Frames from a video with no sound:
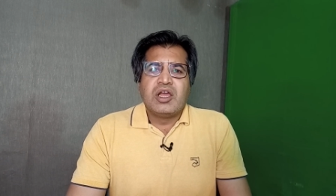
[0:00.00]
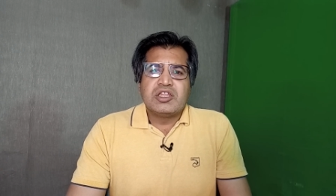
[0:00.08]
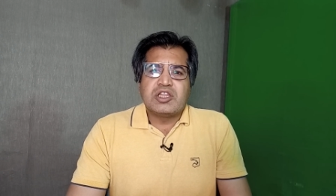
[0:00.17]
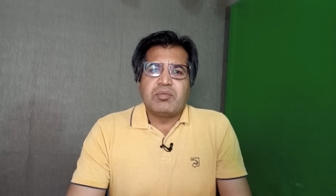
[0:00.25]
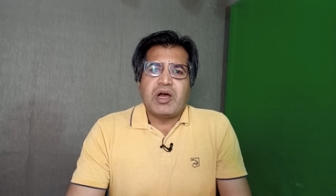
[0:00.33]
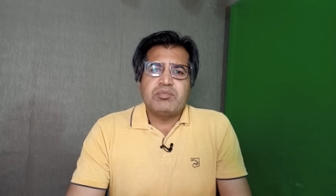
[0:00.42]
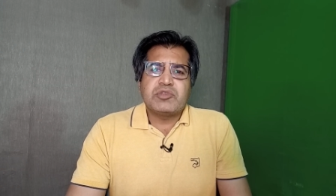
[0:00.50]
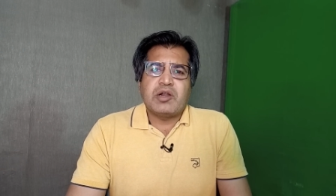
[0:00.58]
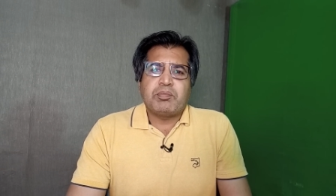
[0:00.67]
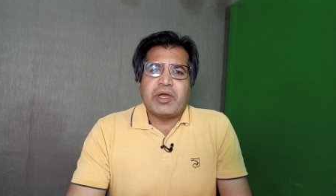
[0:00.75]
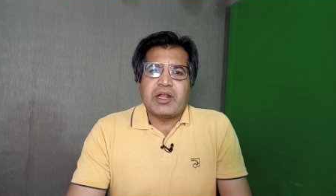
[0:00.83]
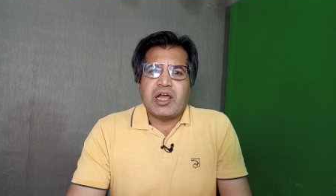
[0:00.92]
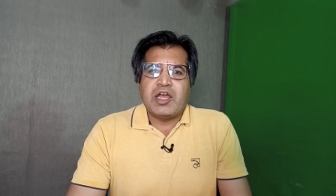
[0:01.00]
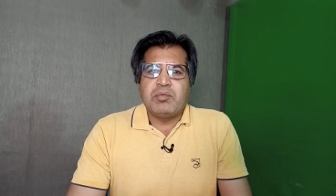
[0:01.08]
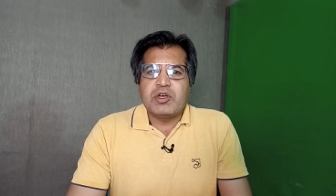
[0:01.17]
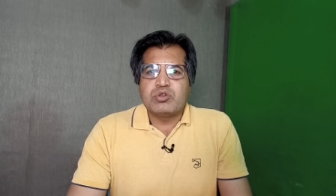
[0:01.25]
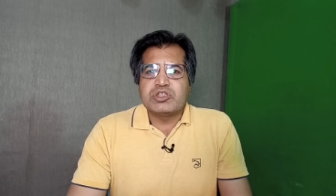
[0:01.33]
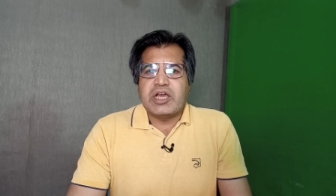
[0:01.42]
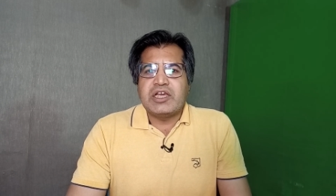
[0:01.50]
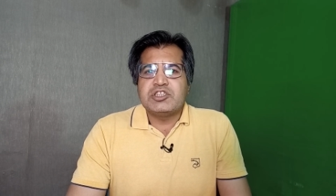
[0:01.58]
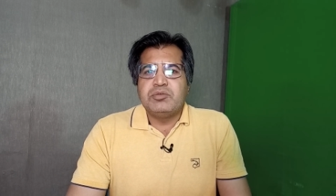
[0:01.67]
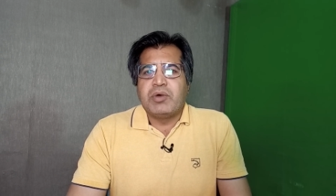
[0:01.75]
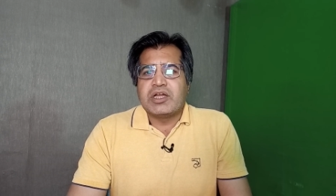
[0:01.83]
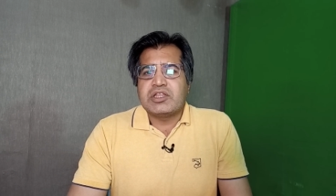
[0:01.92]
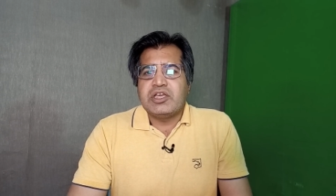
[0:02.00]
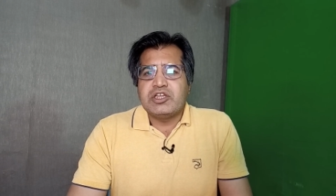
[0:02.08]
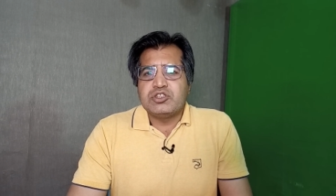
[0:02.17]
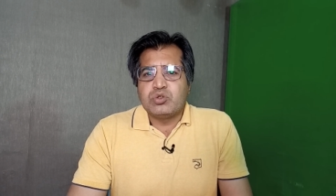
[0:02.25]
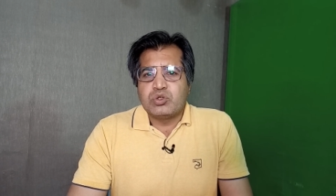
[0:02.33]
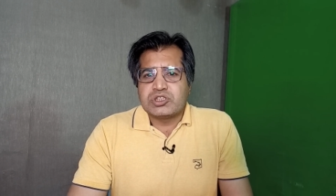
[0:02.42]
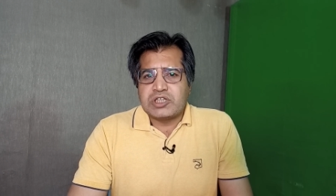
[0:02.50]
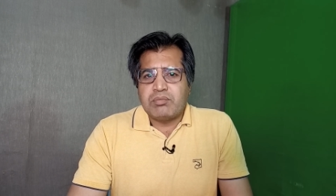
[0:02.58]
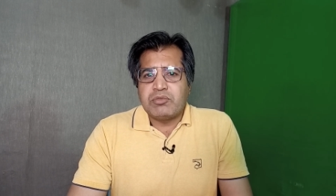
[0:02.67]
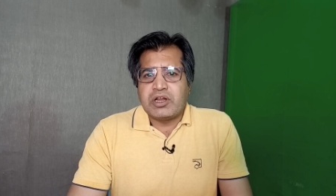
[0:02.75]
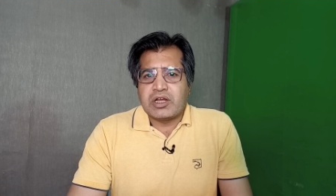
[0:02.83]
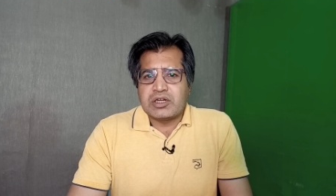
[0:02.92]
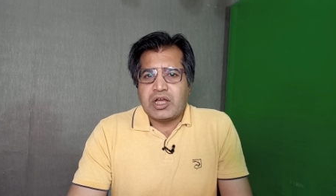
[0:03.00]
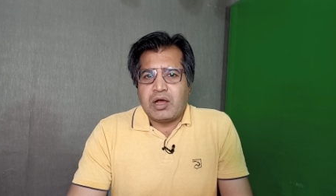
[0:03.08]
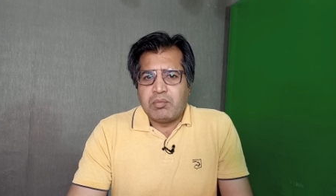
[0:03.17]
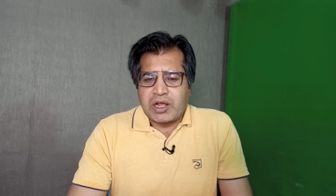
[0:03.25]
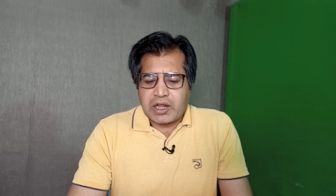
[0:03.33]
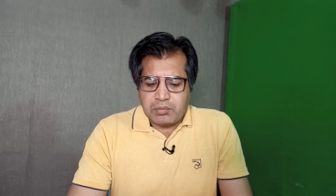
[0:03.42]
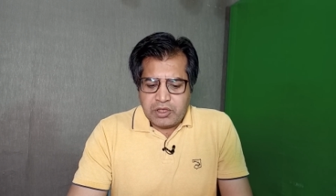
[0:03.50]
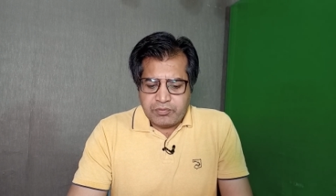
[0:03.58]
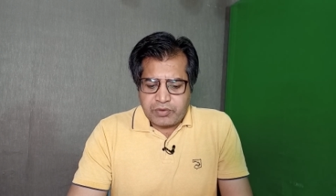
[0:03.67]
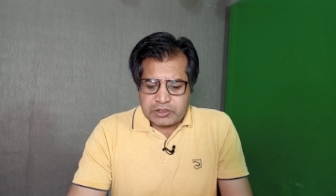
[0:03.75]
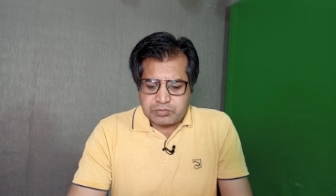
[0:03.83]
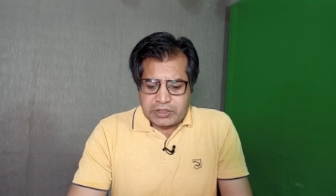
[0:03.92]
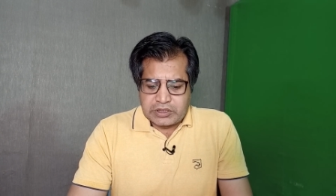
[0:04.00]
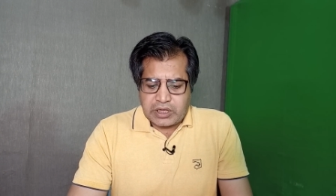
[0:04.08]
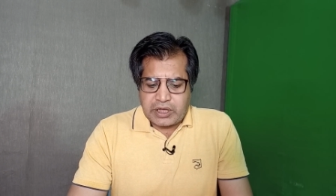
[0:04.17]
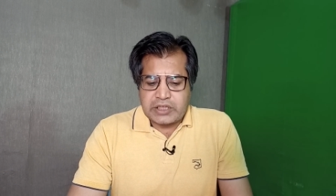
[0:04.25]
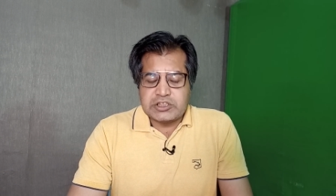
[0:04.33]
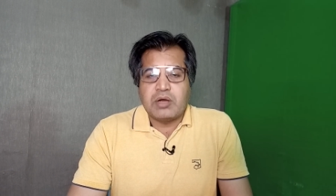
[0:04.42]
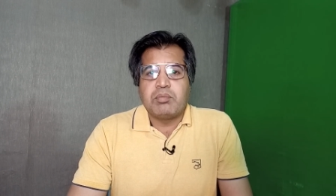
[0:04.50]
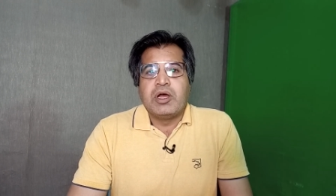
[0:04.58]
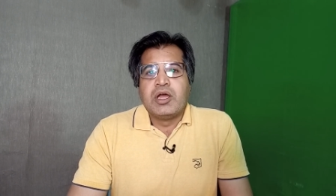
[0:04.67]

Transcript: तमाम तर पहराए में कुछ ऐसी बातें हैं जो सामने रखना हमारा भी फ़र्ज़ बनता है जब